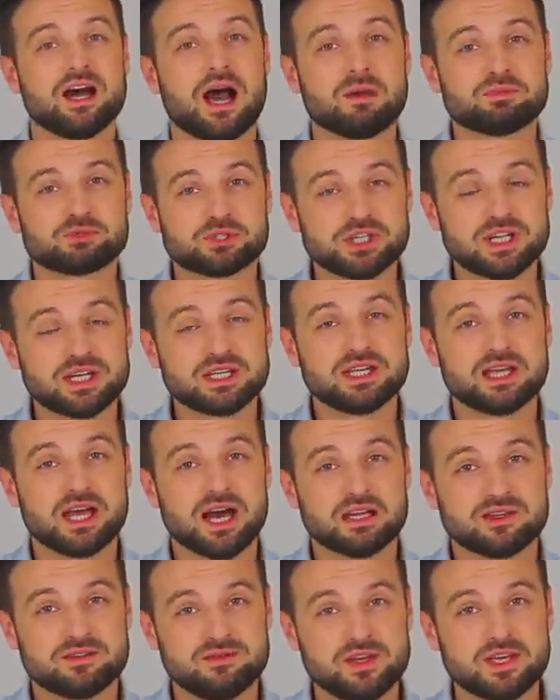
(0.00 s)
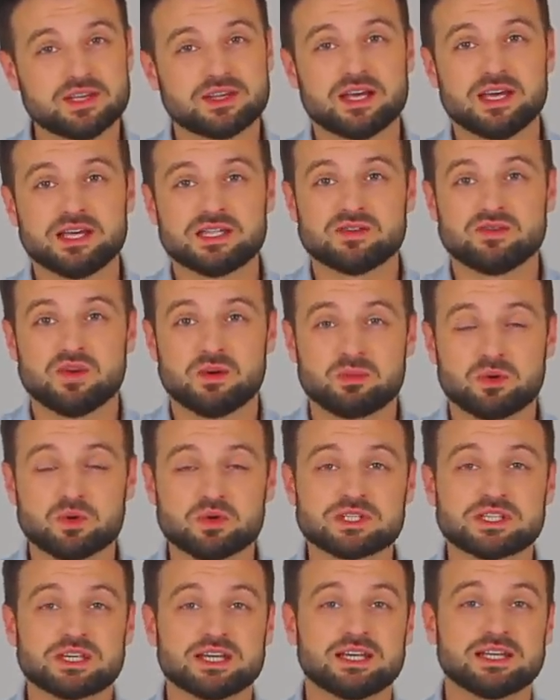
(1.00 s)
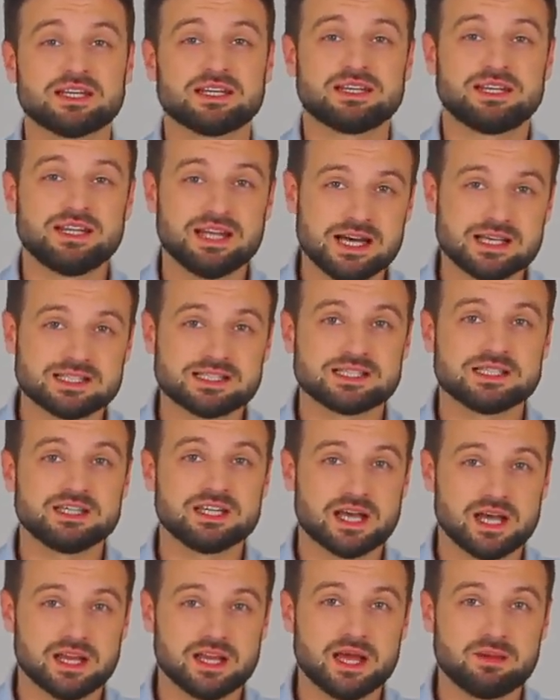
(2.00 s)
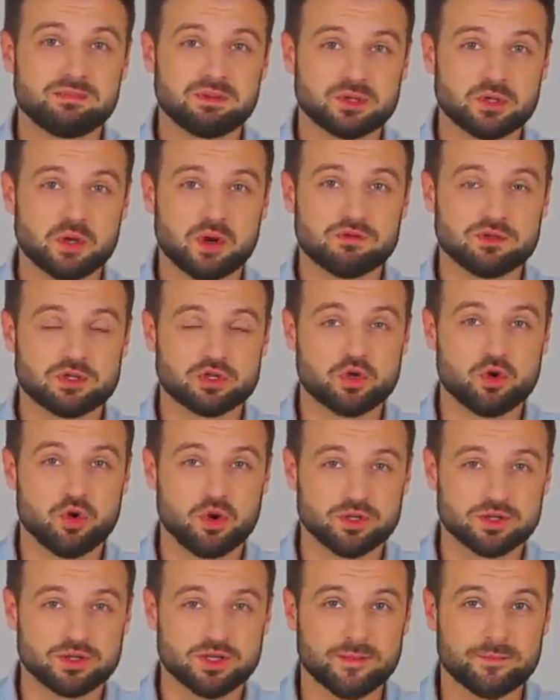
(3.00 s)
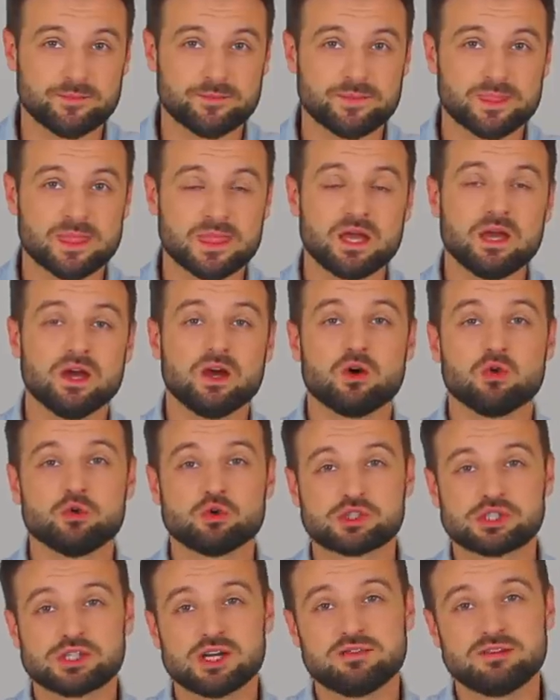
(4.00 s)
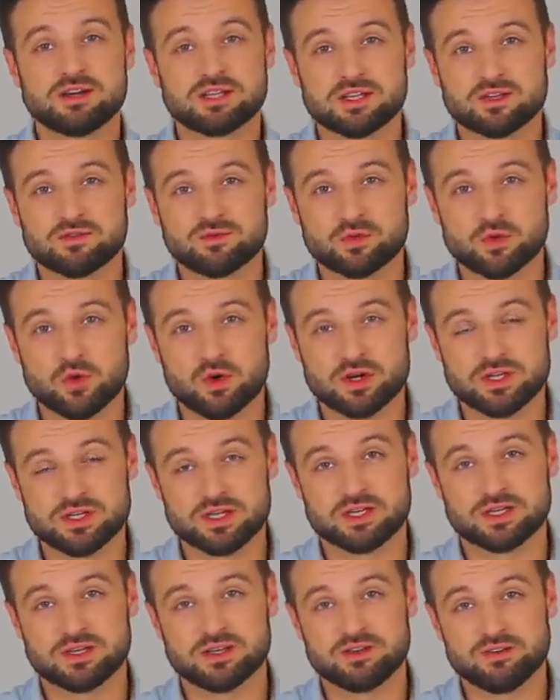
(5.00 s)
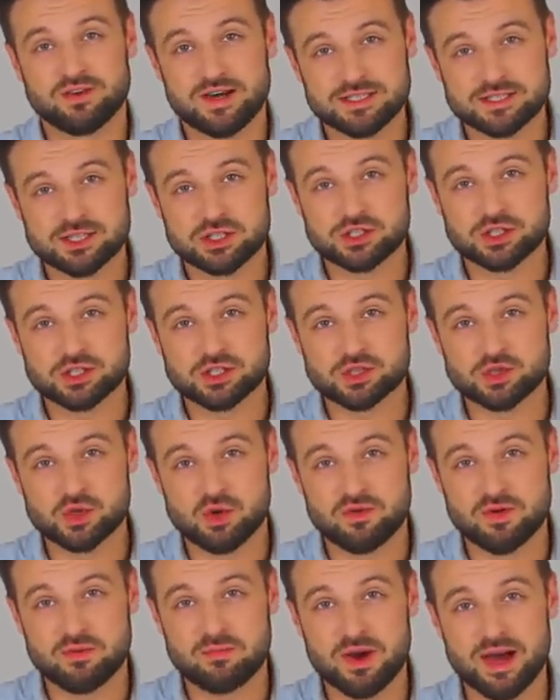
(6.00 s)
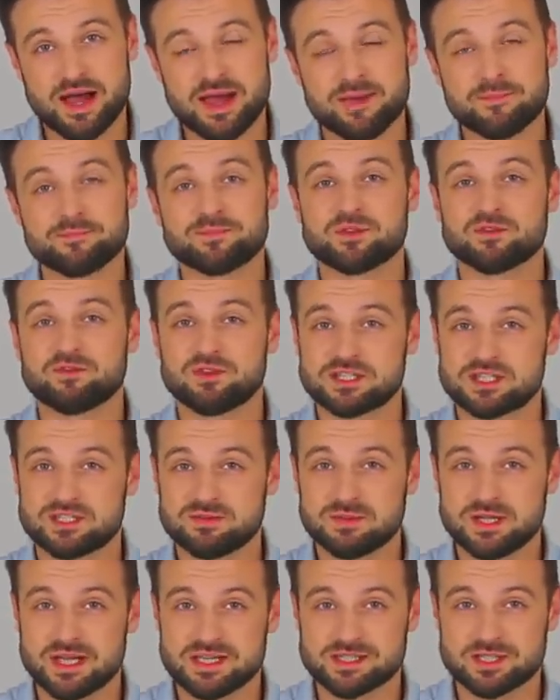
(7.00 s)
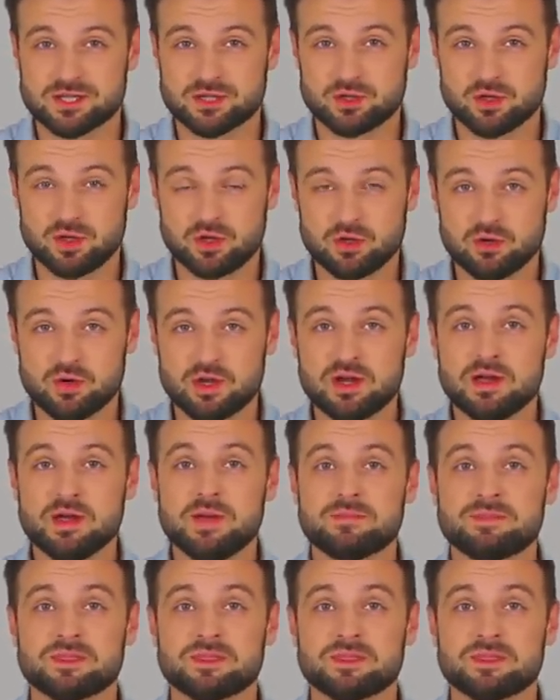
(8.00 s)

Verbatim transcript: Обширный ответ на эти вопросы даст Николай Петрович Гонта – уже в этот вторник, 26 мая, 18.00,